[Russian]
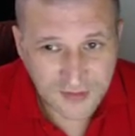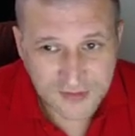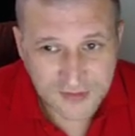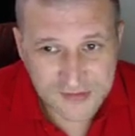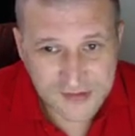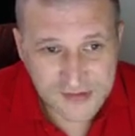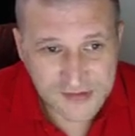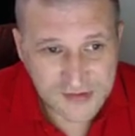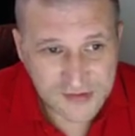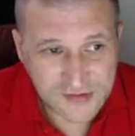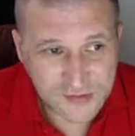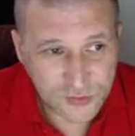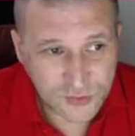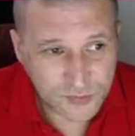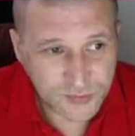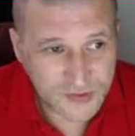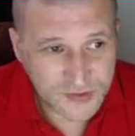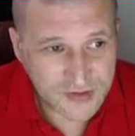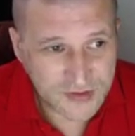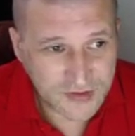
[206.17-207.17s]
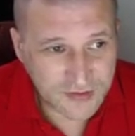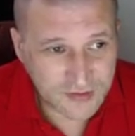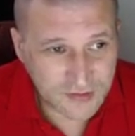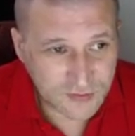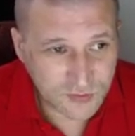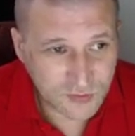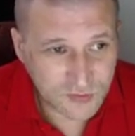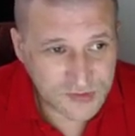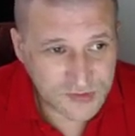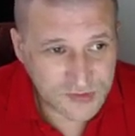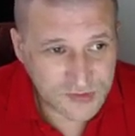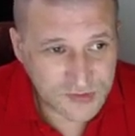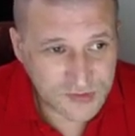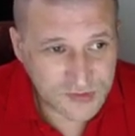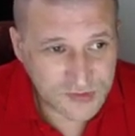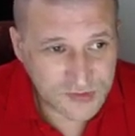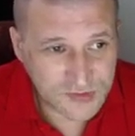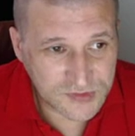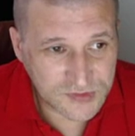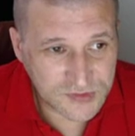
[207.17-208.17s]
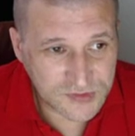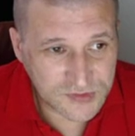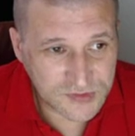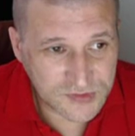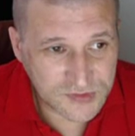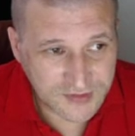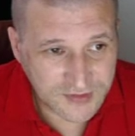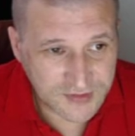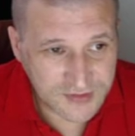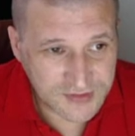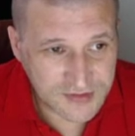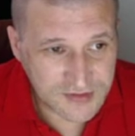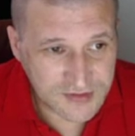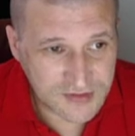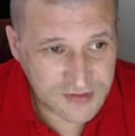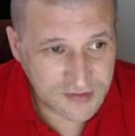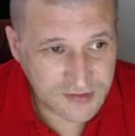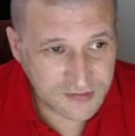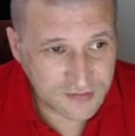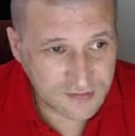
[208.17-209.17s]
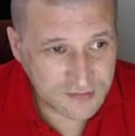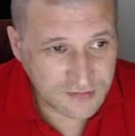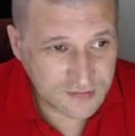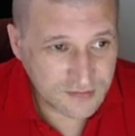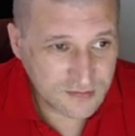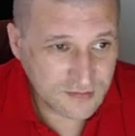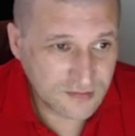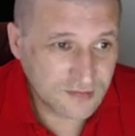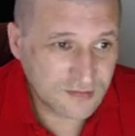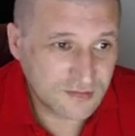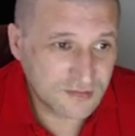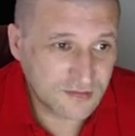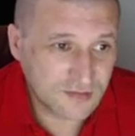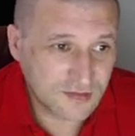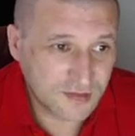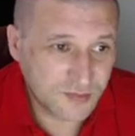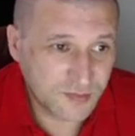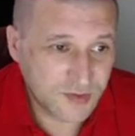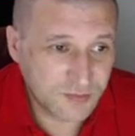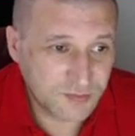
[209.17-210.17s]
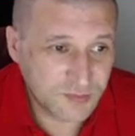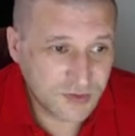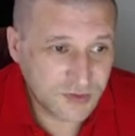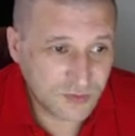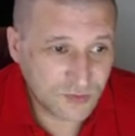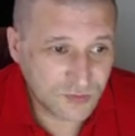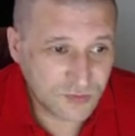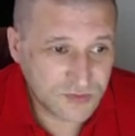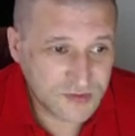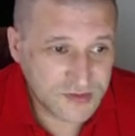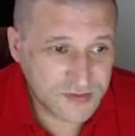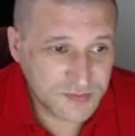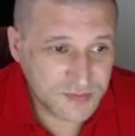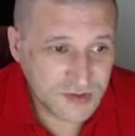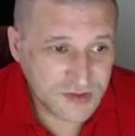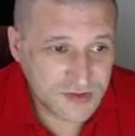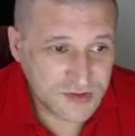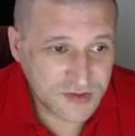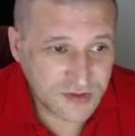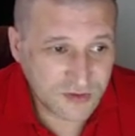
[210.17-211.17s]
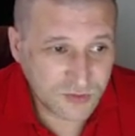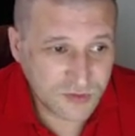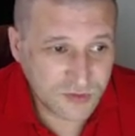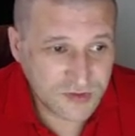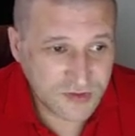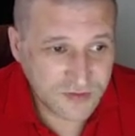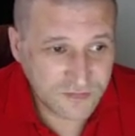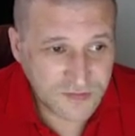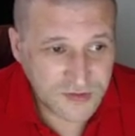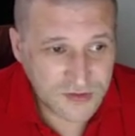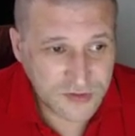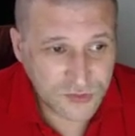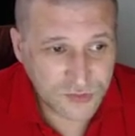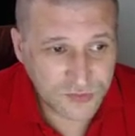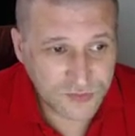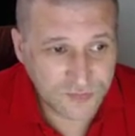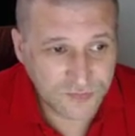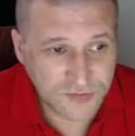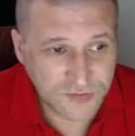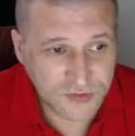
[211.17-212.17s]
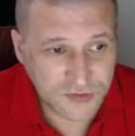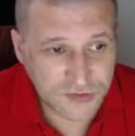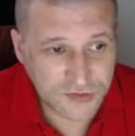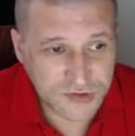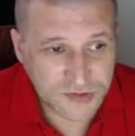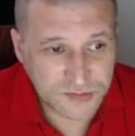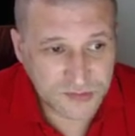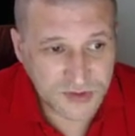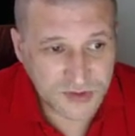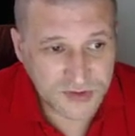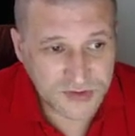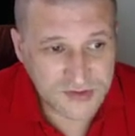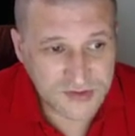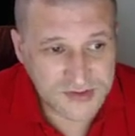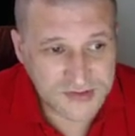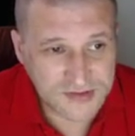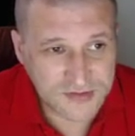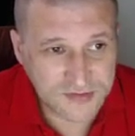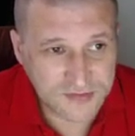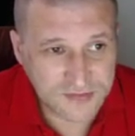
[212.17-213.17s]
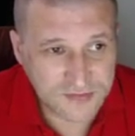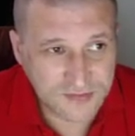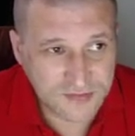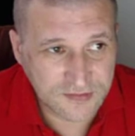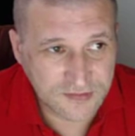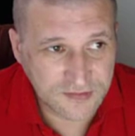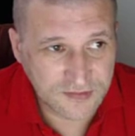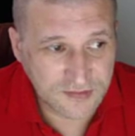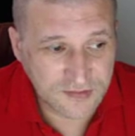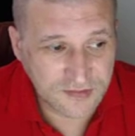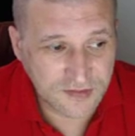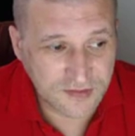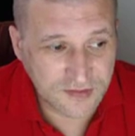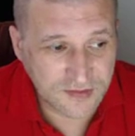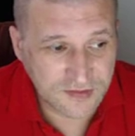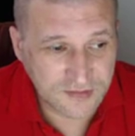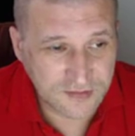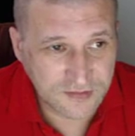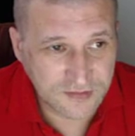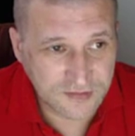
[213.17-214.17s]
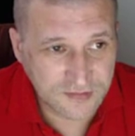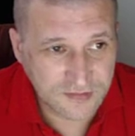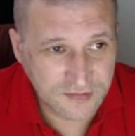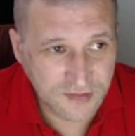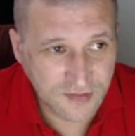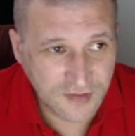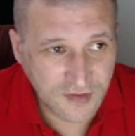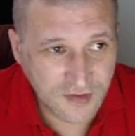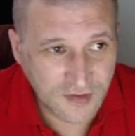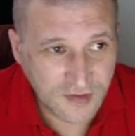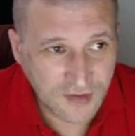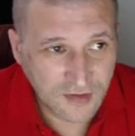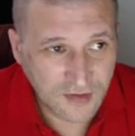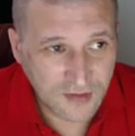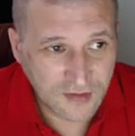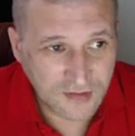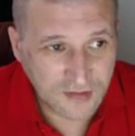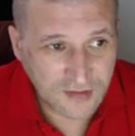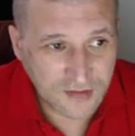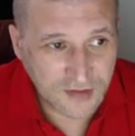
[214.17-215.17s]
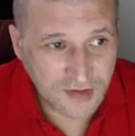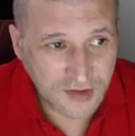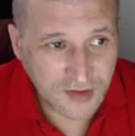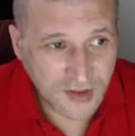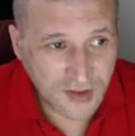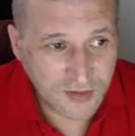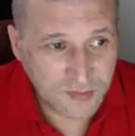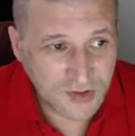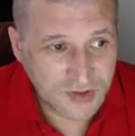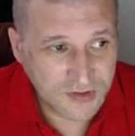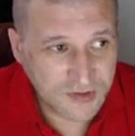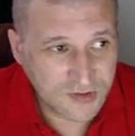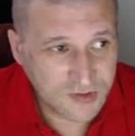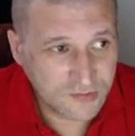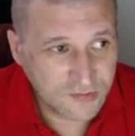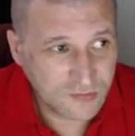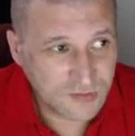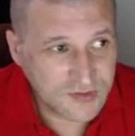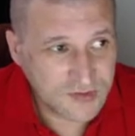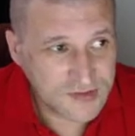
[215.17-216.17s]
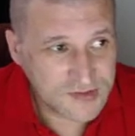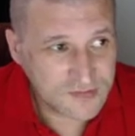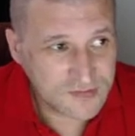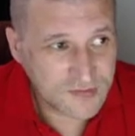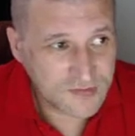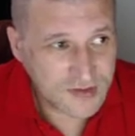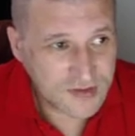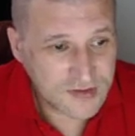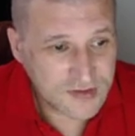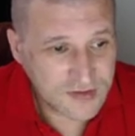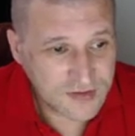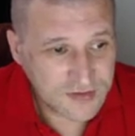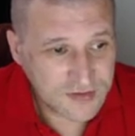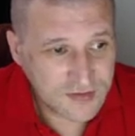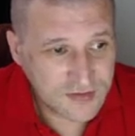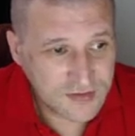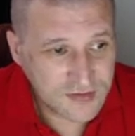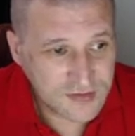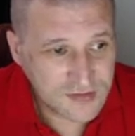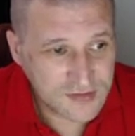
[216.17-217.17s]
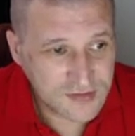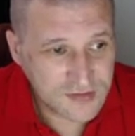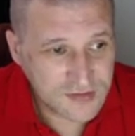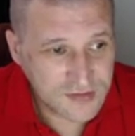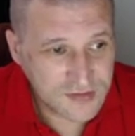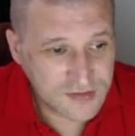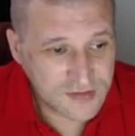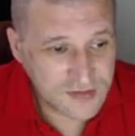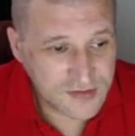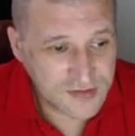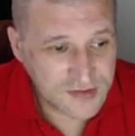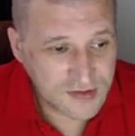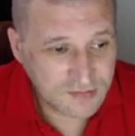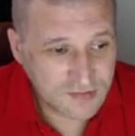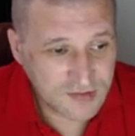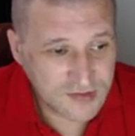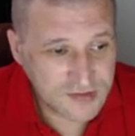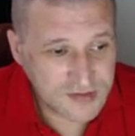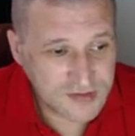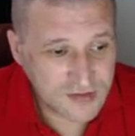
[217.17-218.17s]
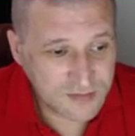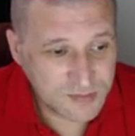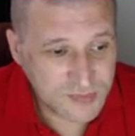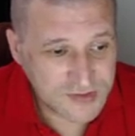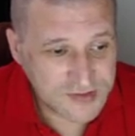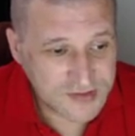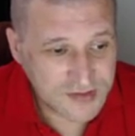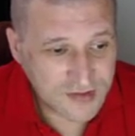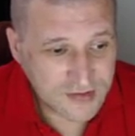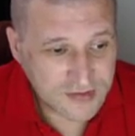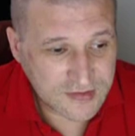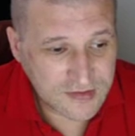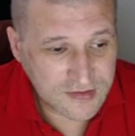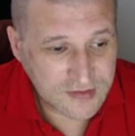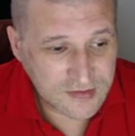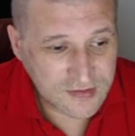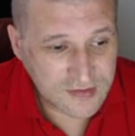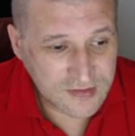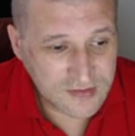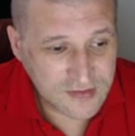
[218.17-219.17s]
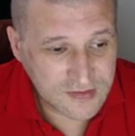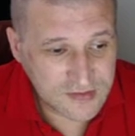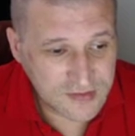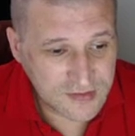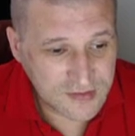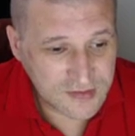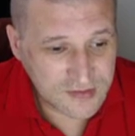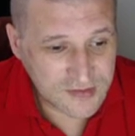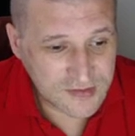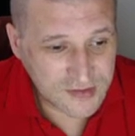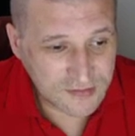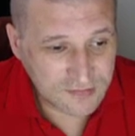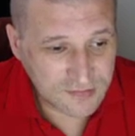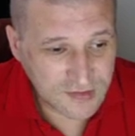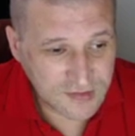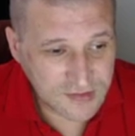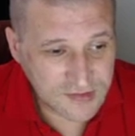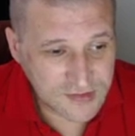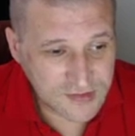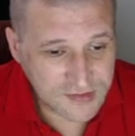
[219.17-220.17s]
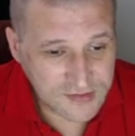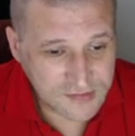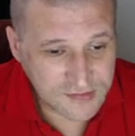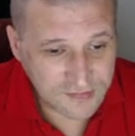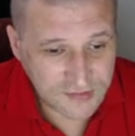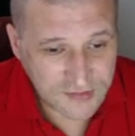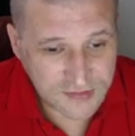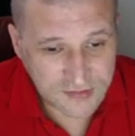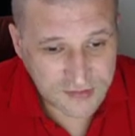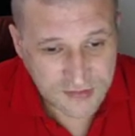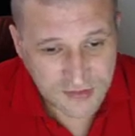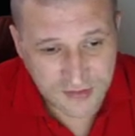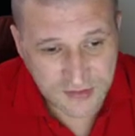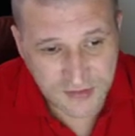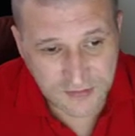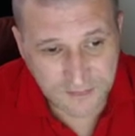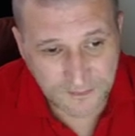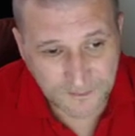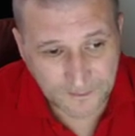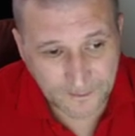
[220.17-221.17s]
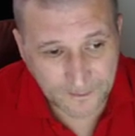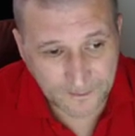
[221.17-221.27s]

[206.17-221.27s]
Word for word: Здесь все понятно, то есть если вы хотите, к примеру, изменить какое-то видео, вы нажимаете на кликабельное его название и здесь вставляете описание и здесь вставляете свои теги.